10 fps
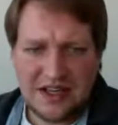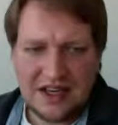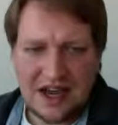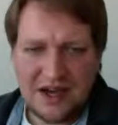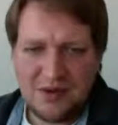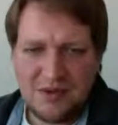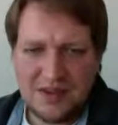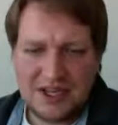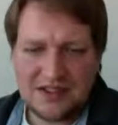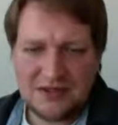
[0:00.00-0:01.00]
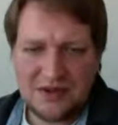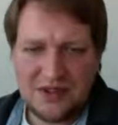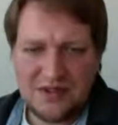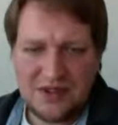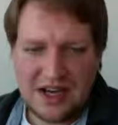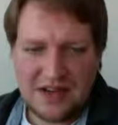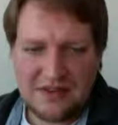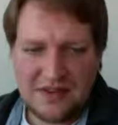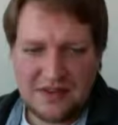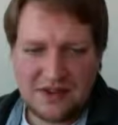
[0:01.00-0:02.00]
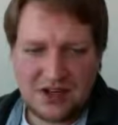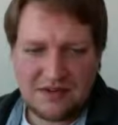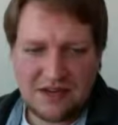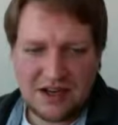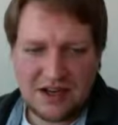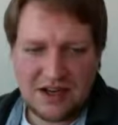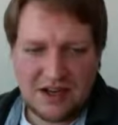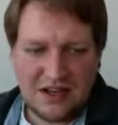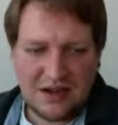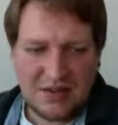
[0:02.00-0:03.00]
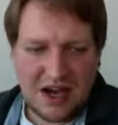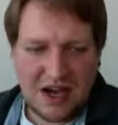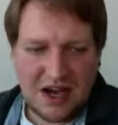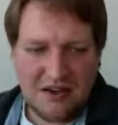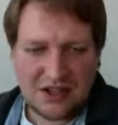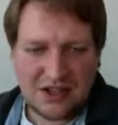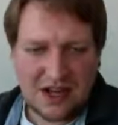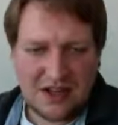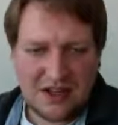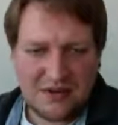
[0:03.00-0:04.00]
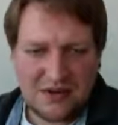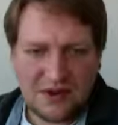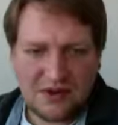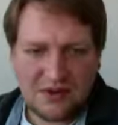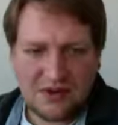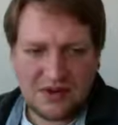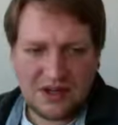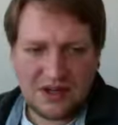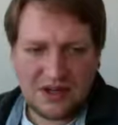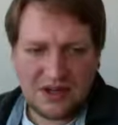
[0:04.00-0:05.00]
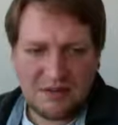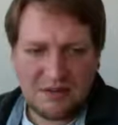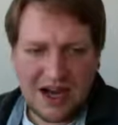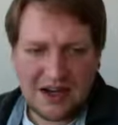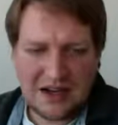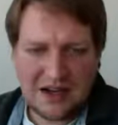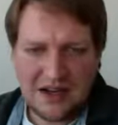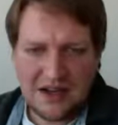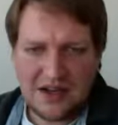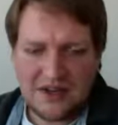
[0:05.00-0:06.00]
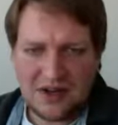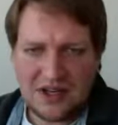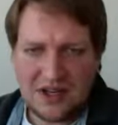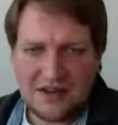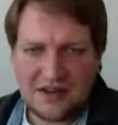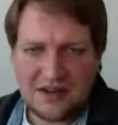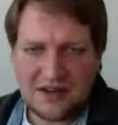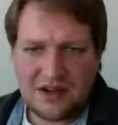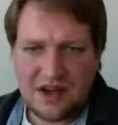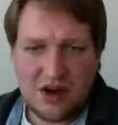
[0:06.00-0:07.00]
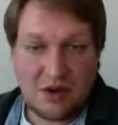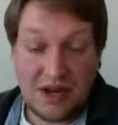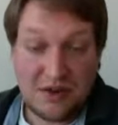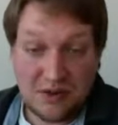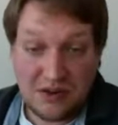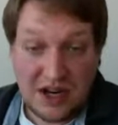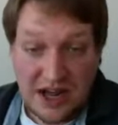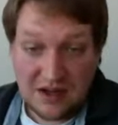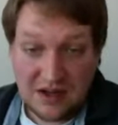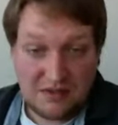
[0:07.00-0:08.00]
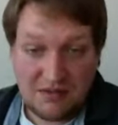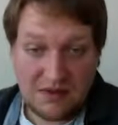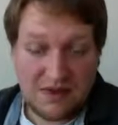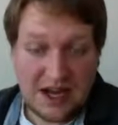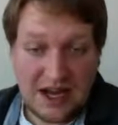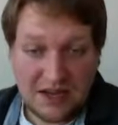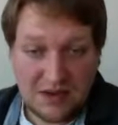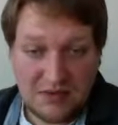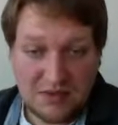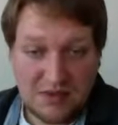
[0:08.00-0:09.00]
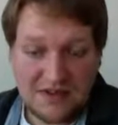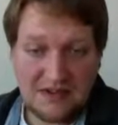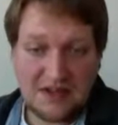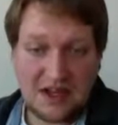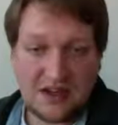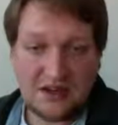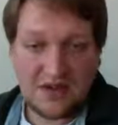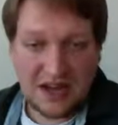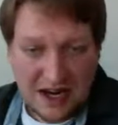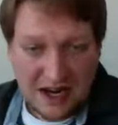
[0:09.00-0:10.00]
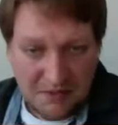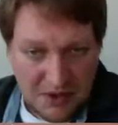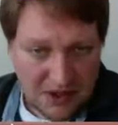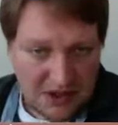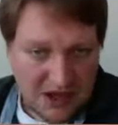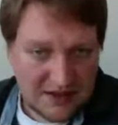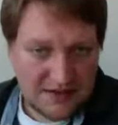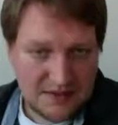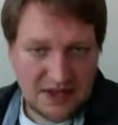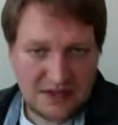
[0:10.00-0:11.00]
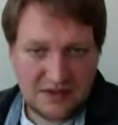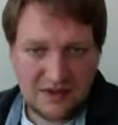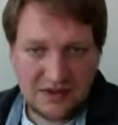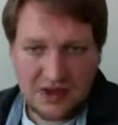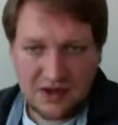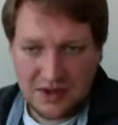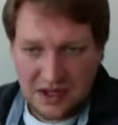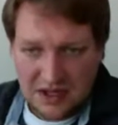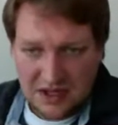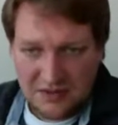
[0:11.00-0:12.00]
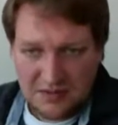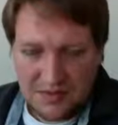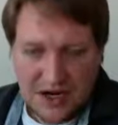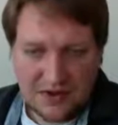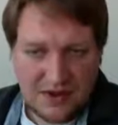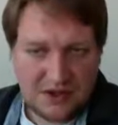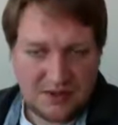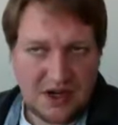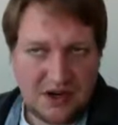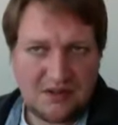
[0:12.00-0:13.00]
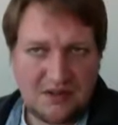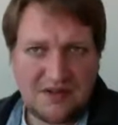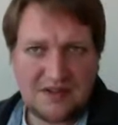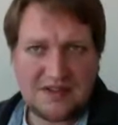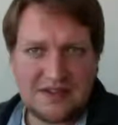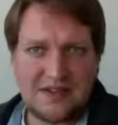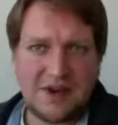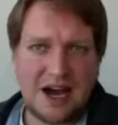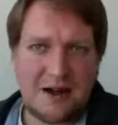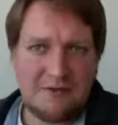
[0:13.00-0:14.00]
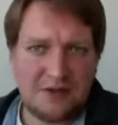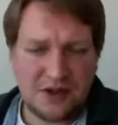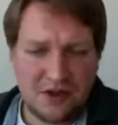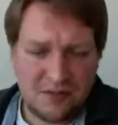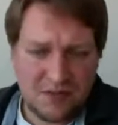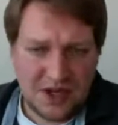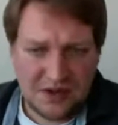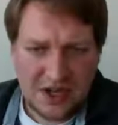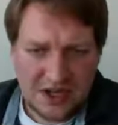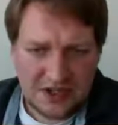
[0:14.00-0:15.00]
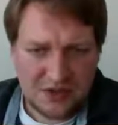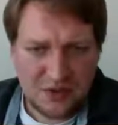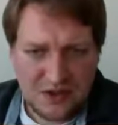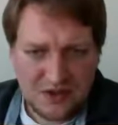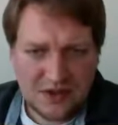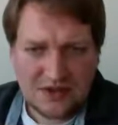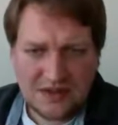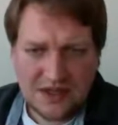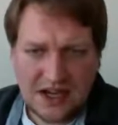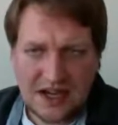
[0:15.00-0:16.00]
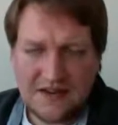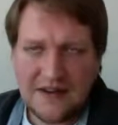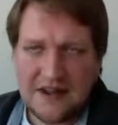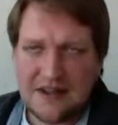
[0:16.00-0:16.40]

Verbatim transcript: Äh, alle Publikationen, die wir als Wissenschaftler im Rahmen einer staatlichen Förderung äh, machen, sollen jetzt komplett ohne Lage, Verlage publiziert werden. Die Verlage haben ihre Daseinsberechtigung. Ich glaube, da wird Markus vielleicht später auch nochmal was im Rahmen von Open Educational Resources sagen.